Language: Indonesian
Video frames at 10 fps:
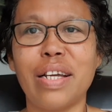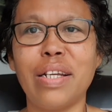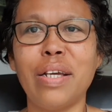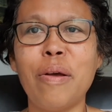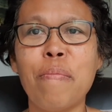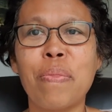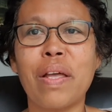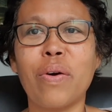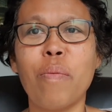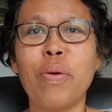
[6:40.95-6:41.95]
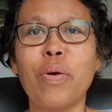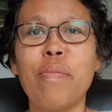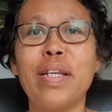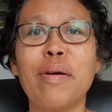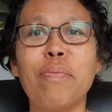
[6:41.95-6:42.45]
Jadi
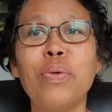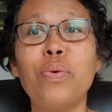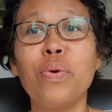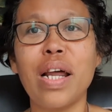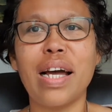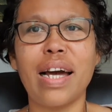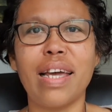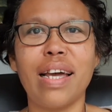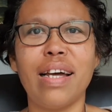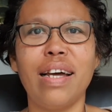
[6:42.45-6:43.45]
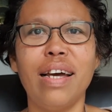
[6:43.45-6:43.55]
komen-komennya pun kurang kayak